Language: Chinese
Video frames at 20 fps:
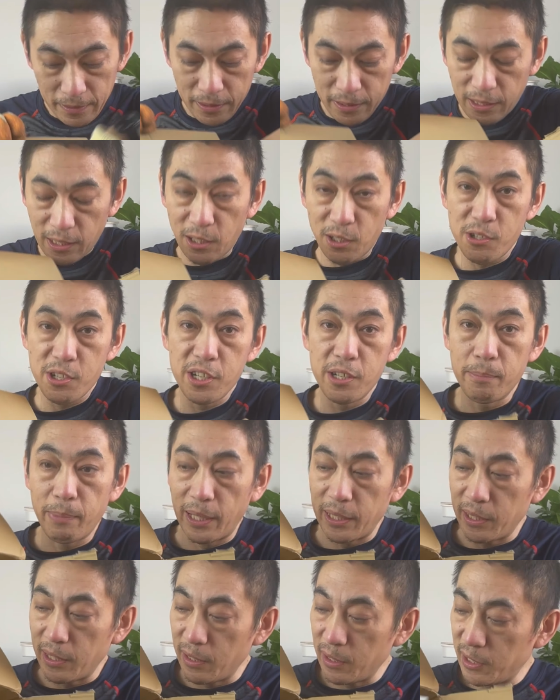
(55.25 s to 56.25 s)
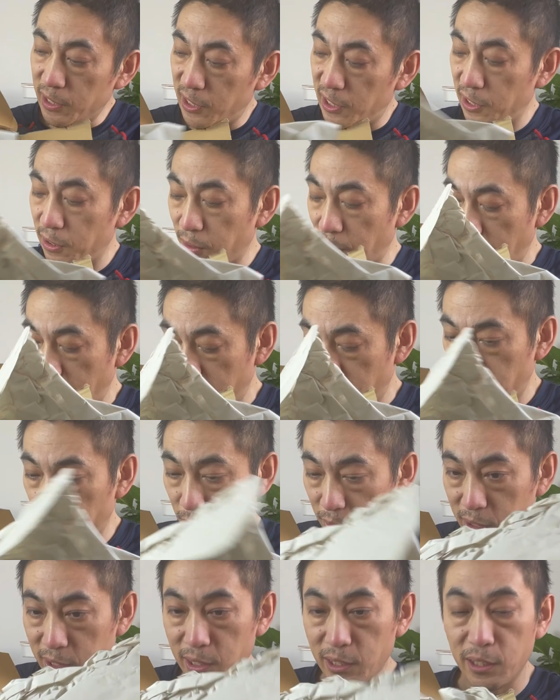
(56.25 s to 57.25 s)
然后日本寄过来的
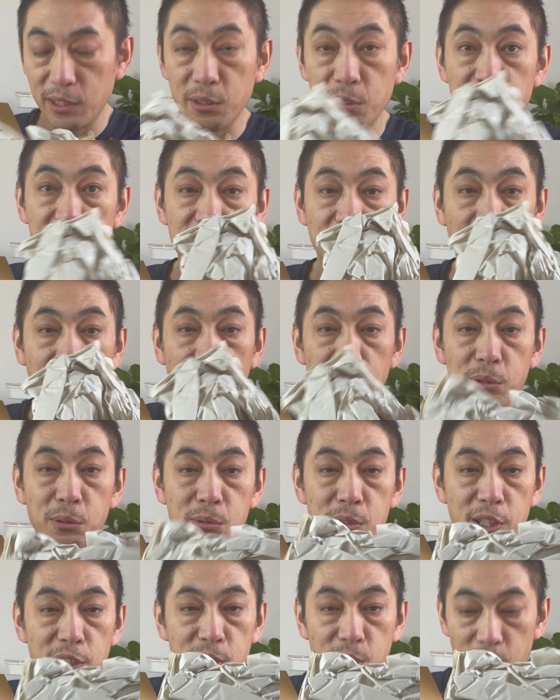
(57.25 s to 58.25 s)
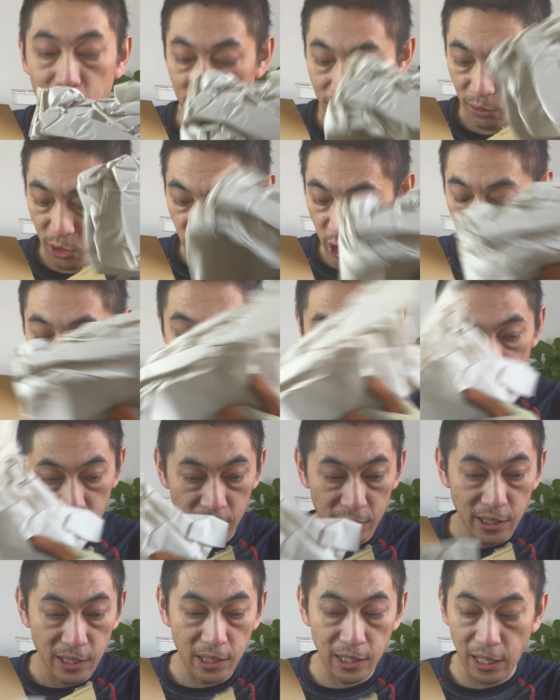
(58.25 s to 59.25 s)
东西呢，就喜欢用这种纸
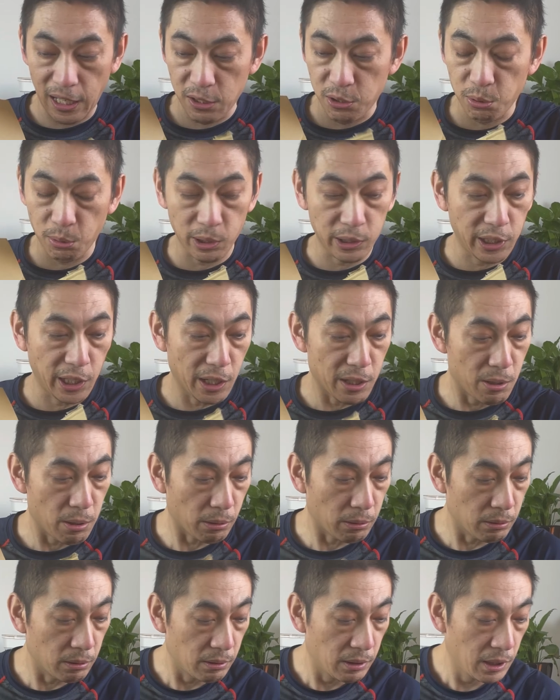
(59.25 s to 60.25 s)
来做填充